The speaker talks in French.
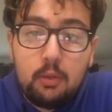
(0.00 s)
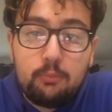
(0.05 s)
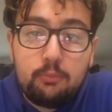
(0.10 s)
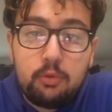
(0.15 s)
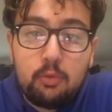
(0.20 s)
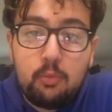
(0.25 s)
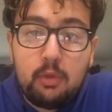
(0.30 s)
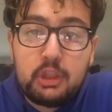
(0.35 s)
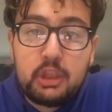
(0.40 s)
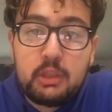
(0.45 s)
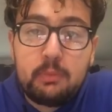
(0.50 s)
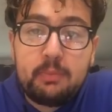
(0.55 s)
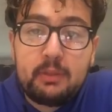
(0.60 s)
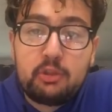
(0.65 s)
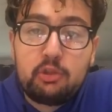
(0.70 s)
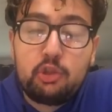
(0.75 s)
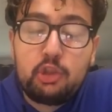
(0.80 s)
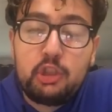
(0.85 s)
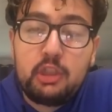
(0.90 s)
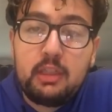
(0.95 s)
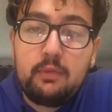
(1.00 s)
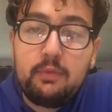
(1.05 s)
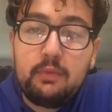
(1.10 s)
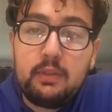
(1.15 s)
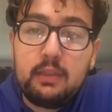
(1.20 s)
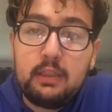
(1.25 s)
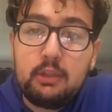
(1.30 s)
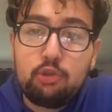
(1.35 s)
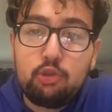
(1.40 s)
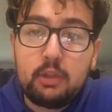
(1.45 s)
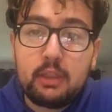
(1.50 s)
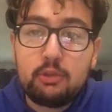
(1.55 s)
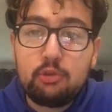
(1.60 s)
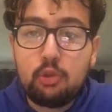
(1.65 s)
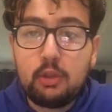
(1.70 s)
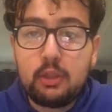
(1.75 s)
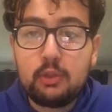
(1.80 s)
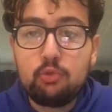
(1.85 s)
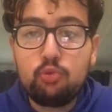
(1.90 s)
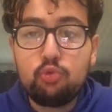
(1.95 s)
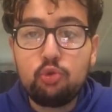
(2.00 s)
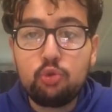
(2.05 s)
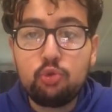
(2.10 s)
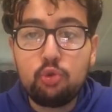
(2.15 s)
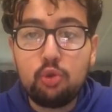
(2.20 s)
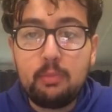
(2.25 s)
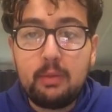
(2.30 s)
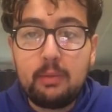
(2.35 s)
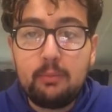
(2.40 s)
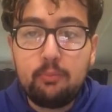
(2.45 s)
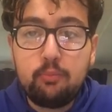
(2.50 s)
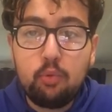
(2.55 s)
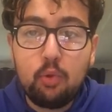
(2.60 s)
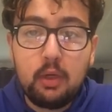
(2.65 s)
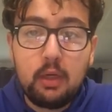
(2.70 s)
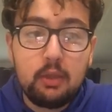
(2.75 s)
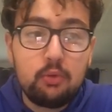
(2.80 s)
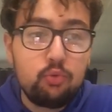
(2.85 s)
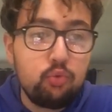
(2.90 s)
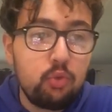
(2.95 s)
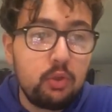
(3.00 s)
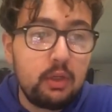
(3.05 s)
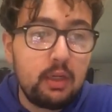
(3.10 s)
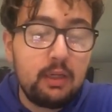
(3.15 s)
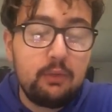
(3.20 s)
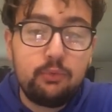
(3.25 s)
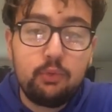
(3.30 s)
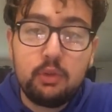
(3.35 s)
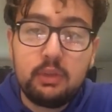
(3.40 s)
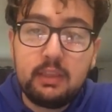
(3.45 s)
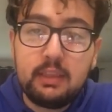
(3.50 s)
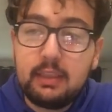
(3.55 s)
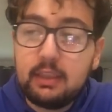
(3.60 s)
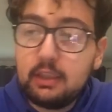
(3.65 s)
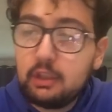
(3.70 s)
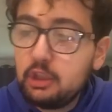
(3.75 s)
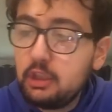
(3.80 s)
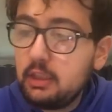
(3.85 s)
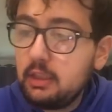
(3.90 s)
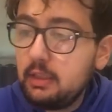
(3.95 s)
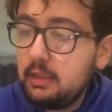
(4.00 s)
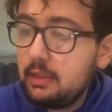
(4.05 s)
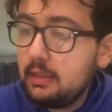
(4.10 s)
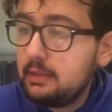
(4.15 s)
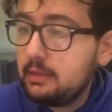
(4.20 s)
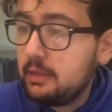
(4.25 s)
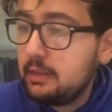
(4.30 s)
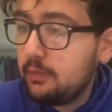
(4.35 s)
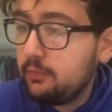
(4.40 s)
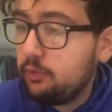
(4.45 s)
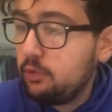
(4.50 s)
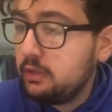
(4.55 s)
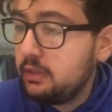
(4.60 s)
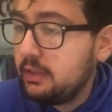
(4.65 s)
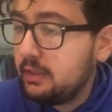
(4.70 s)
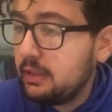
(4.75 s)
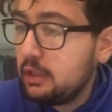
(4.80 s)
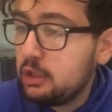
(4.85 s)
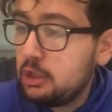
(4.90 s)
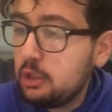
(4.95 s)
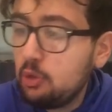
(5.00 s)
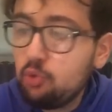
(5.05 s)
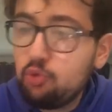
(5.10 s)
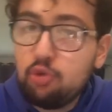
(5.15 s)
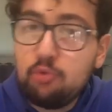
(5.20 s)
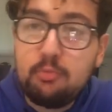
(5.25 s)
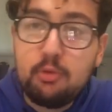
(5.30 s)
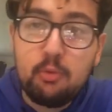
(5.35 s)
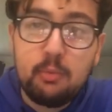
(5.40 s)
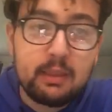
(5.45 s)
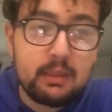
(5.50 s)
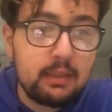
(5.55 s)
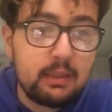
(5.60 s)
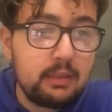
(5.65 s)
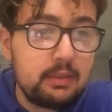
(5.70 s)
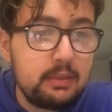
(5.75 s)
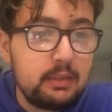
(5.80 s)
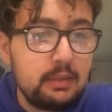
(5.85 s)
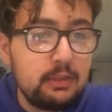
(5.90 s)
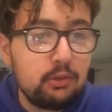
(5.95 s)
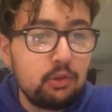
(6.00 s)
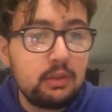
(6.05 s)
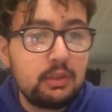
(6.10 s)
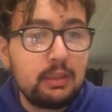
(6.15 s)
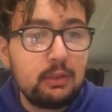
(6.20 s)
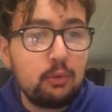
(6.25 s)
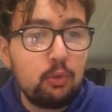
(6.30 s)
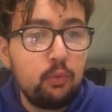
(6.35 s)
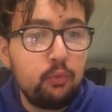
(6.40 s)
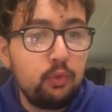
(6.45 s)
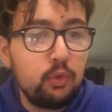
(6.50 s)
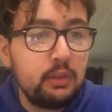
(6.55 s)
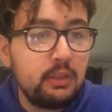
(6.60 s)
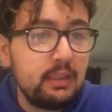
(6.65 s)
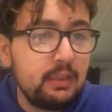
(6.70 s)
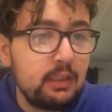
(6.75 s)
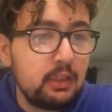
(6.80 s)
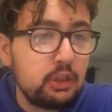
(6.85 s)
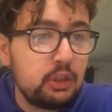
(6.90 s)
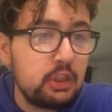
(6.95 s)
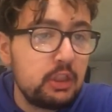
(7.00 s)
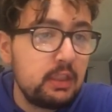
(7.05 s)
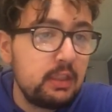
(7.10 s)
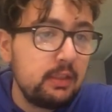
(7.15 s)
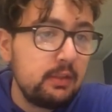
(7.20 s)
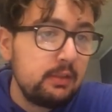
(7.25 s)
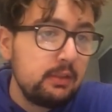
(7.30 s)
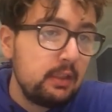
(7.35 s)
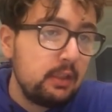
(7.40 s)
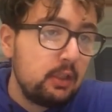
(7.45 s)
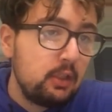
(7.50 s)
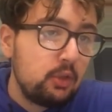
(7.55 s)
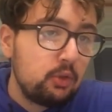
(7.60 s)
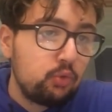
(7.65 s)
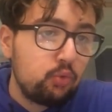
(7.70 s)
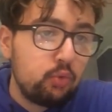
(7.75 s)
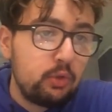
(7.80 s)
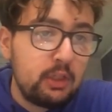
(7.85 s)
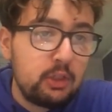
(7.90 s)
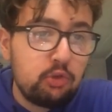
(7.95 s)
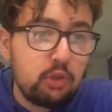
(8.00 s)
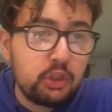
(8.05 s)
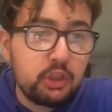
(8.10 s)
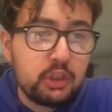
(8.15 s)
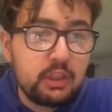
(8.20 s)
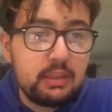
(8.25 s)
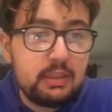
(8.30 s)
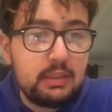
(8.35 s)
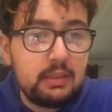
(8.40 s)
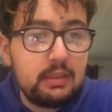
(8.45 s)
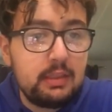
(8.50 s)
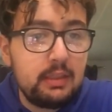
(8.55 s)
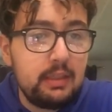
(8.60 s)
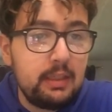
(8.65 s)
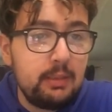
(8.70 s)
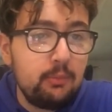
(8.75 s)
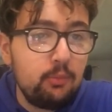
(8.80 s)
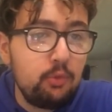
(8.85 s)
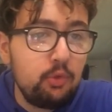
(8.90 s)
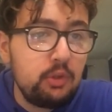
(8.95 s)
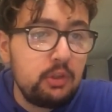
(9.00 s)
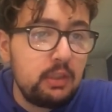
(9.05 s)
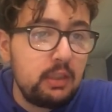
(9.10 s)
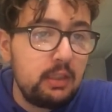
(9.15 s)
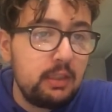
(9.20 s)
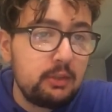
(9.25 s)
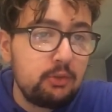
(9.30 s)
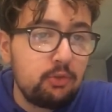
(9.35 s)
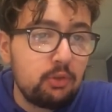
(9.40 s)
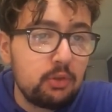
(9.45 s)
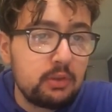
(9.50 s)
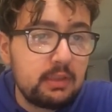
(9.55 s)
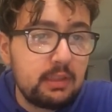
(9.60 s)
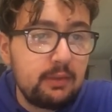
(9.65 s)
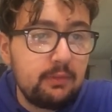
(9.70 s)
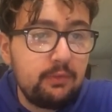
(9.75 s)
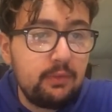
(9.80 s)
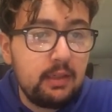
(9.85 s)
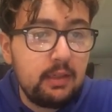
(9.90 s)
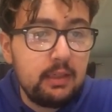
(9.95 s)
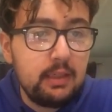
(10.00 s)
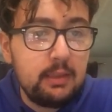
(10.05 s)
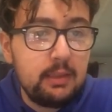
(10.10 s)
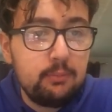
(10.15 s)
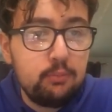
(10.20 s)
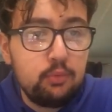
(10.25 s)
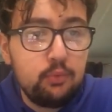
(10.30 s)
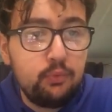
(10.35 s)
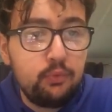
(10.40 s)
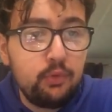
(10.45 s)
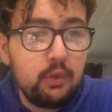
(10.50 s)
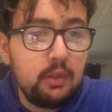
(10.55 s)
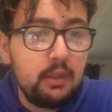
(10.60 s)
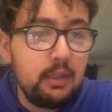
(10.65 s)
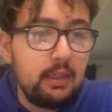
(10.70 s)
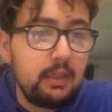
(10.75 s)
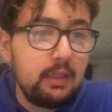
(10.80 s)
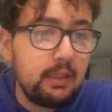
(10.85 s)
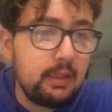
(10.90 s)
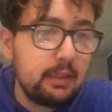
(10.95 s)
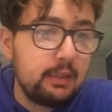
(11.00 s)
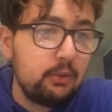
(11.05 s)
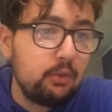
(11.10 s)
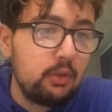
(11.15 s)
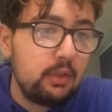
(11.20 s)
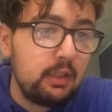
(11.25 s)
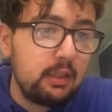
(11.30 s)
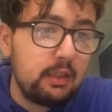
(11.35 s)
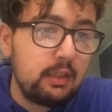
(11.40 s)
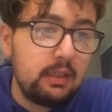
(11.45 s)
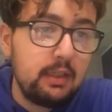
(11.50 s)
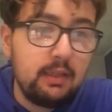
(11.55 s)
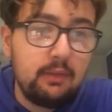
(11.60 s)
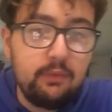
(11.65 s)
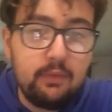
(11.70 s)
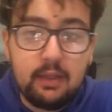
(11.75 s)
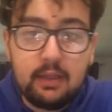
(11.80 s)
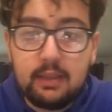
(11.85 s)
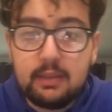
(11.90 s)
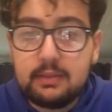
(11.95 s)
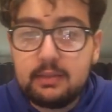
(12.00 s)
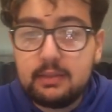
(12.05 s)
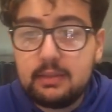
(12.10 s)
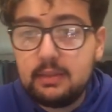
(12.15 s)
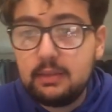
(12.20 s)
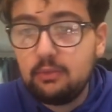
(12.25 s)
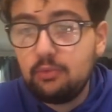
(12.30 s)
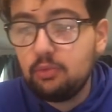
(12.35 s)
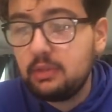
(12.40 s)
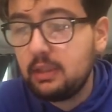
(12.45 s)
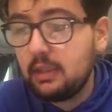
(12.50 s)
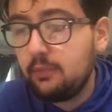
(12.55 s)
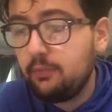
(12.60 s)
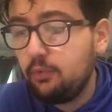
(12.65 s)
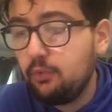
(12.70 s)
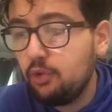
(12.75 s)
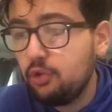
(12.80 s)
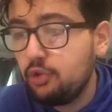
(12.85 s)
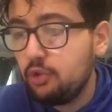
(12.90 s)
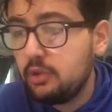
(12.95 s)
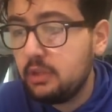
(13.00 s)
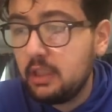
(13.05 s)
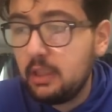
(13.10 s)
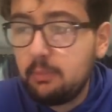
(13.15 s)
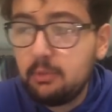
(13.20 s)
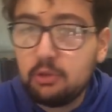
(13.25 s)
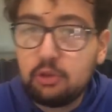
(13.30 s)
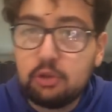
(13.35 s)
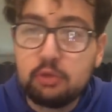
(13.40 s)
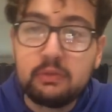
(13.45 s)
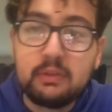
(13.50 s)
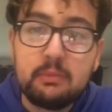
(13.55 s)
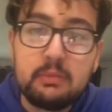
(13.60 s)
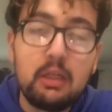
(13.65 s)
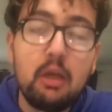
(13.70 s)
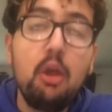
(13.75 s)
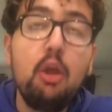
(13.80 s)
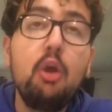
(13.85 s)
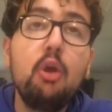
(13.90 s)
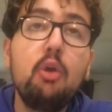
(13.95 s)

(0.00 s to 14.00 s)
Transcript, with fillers: pour moi, j'ai pas changé d'avis et je resterai toujours sur le même point. Tourelle, faut le dégager. Nasser, faut le dégager ou tu le mets au marketing. Antero, faut le dégager tous les joueurs que j'ai cités, les Meunier, les Curzava, les Buffon, les Areola, les Verratti, tout ça, faut le jeter parce qu'on va me dire